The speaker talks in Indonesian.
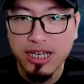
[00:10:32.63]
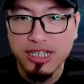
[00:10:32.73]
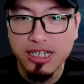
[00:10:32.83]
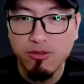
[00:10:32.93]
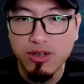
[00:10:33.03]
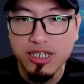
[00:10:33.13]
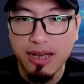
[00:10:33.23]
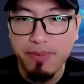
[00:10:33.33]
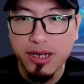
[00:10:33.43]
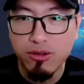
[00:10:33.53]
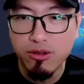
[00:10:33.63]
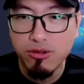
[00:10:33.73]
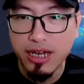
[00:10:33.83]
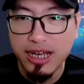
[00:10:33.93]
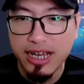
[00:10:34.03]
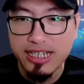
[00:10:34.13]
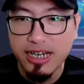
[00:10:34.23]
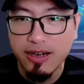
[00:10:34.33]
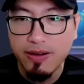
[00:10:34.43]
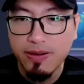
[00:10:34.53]
nih guys. Jadi gua siapin dulu ya guys
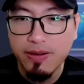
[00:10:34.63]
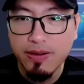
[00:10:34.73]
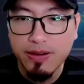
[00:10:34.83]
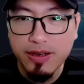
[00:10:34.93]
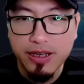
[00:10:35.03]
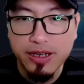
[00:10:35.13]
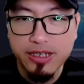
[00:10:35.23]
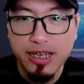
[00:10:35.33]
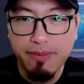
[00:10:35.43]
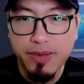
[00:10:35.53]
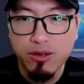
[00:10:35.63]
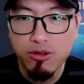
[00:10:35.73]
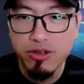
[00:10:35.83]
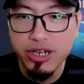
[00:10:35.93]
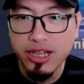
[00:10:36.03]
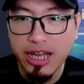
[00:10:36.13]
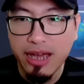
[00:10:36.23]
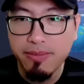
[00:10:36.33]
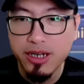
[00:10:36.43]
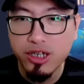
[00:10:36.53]
ya. Ini siapin dulu real
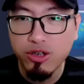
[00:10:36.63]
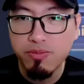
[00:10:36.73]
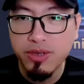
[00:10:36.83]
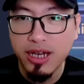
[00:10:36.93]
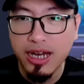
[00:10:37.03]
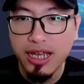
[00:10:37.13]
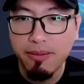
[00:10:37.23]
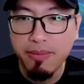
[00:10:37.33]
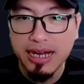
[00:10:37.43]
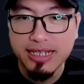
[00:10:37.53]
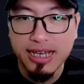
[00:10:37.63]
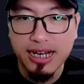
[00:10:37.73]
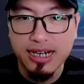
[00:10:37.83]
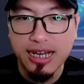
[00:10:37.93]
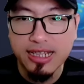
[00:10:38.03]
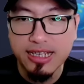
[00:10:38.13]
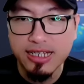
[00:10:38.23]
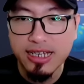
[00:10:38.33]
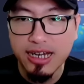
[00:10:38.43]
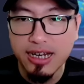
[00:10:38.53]
diamond cube-nya yang banyak
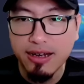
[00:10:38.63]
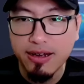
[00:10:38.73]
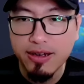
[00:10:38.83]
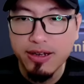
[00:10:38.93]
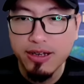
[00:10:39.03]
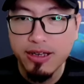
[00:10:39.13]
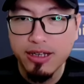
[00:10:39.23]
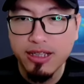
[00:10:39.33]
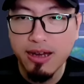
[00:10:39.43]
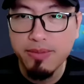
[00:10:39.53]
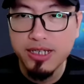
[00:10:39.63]
nantinya kita